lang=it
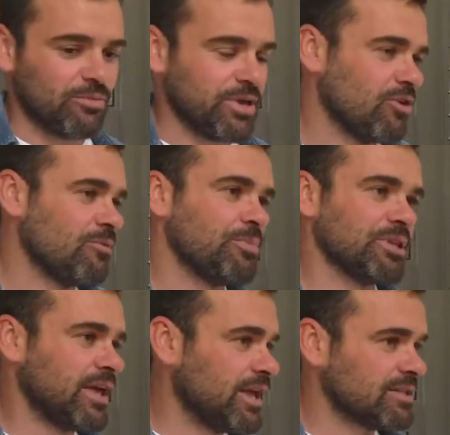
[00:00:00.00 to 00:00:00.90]
le mie
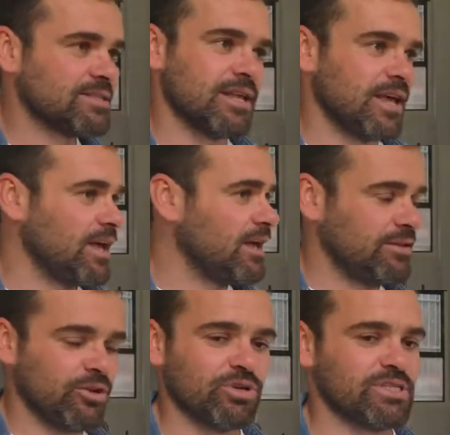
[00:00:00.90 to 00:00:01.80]
competenze
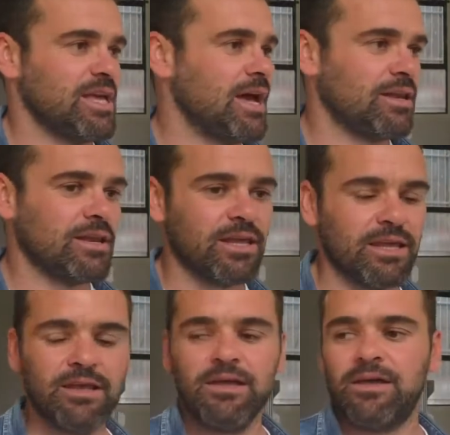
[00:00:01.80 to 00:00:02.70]
di questi
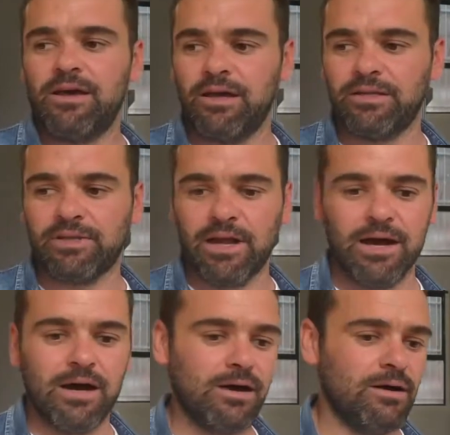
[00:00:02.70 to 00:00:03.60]
anni eh, tra